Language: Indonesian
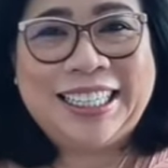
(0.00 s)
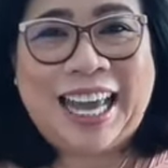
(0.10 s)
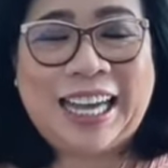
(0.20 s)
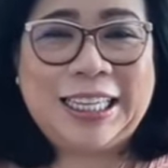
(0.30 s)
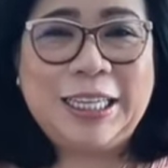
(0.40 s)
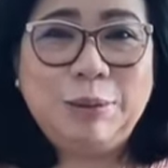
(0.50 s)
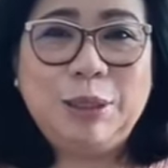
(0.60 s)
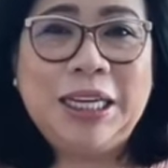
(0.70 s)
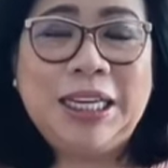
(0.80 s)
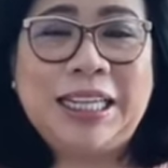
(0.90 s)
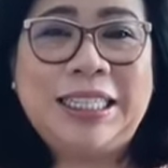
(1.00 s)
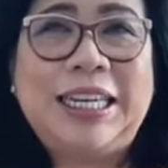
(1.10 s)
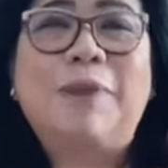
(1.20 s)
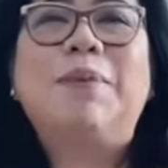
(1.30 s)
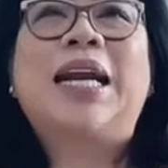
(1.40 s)
Artinya sebenarnya kita
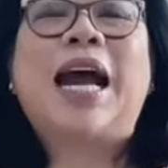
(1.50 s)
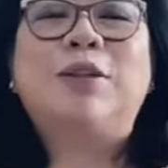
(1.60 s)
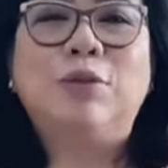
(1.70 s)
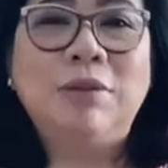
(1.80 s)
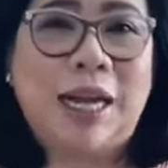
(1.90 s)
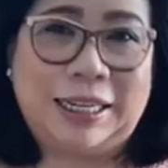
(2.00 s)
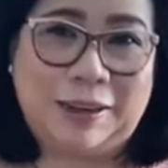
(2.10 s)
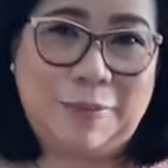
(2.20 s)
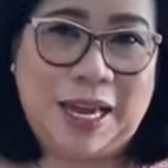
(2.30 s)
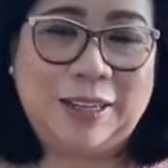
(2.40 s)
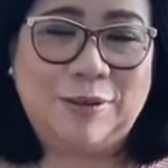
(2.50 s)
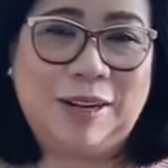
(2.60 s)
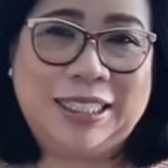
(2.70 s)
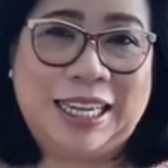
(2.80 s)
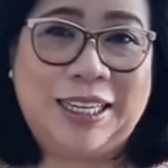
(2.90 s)
sedang meragukan
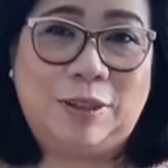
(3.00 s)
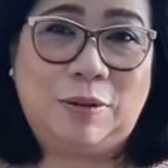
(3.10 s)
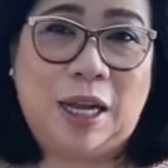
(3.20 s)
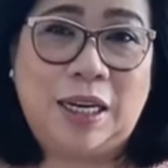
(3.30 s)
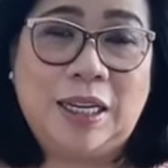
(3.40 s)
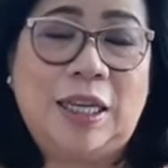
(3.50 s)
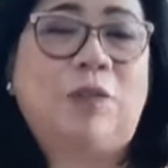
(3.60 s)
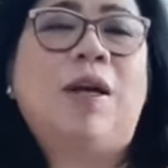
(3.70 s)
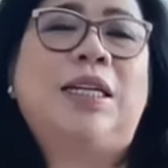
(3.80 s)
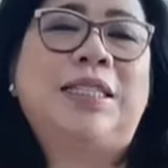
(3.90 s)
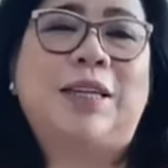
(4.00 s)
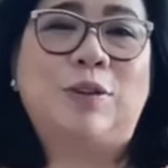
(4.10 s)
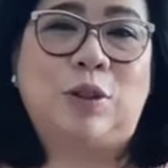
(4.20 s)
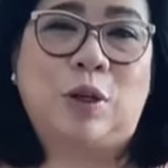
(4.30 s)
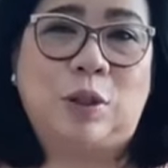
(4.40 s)
kemahakuasaannya Tuhan. Itu hanya
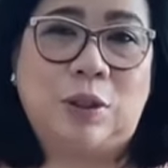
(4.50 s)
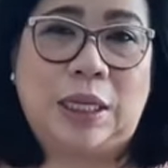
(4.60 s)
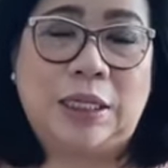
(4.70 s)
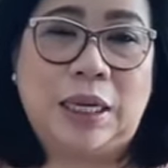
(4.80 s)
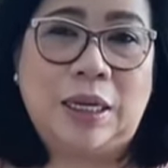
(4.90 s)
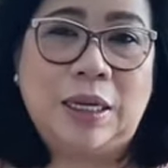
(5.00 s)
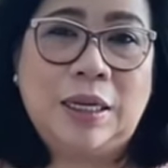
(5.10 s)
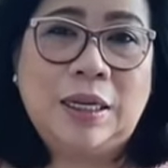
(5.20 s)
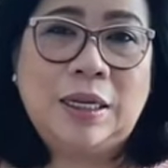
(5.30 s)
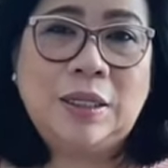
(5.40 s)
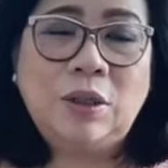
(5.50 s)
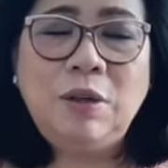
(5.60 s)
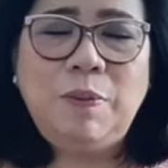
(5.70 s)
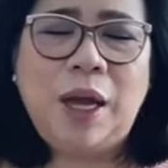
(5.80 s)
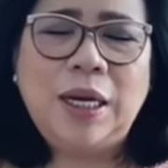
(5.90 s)
satu contoh saja. So
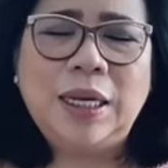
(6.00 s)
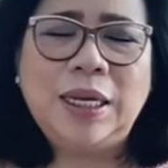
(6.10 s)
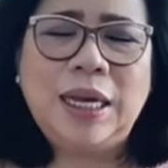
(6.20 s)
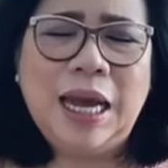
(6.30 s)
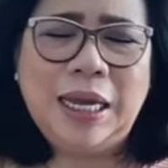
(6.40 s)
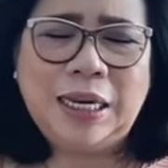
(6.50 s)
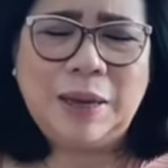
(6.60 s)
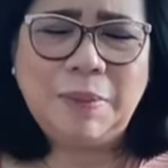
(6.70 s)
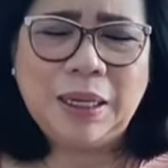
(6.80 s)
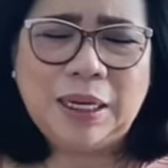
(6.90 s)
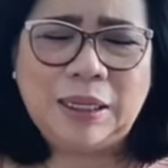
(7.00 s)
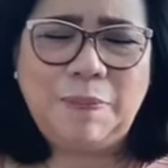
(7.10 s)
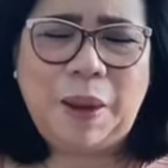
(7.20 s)
Ibu Ani ini akhirnya mengerti